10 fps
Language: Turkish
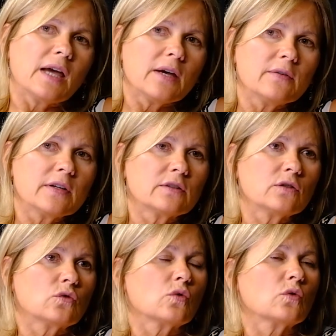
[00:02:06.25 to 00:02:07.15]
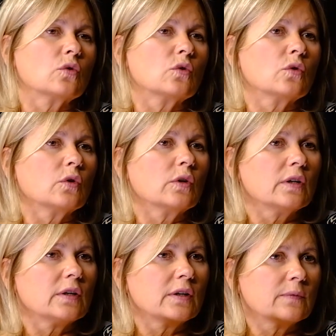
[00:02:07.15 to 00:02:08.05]
evet çünkü
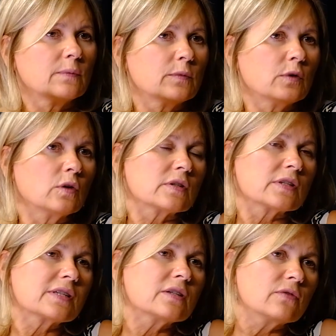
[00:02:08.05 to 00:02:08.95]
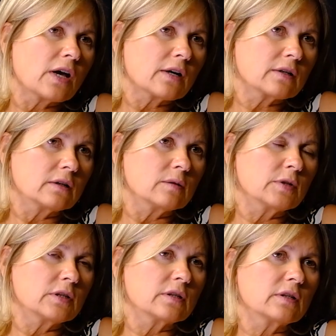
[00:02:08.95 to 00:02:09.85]
e, sınıflar
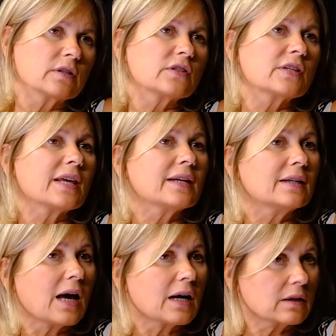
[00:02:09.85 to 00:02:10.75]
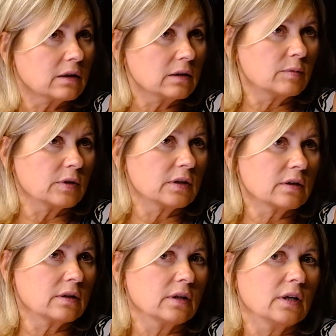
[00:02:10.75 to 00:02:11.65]
kalabalık, şehirler
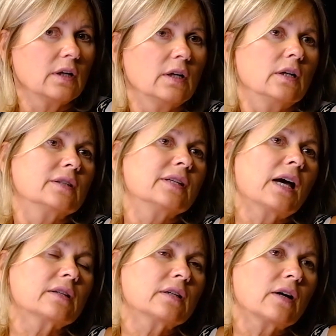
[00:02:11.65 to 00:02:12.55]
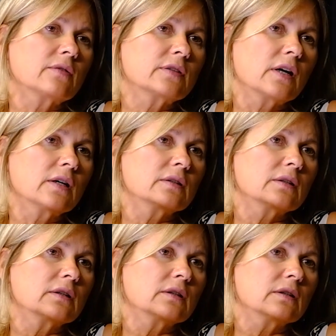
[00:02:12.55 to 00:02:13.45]
kalabalık. Diğer taraftan
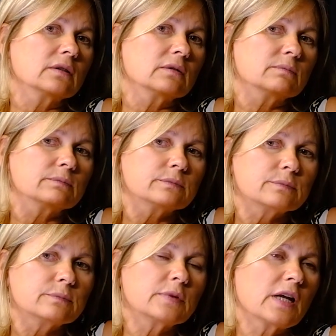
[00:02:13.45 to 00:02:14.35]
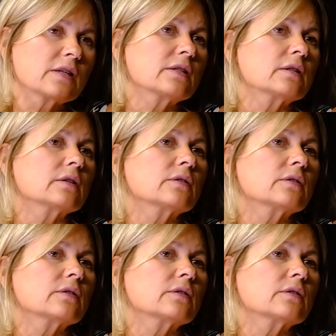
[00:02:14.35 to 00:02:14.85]
e, biraz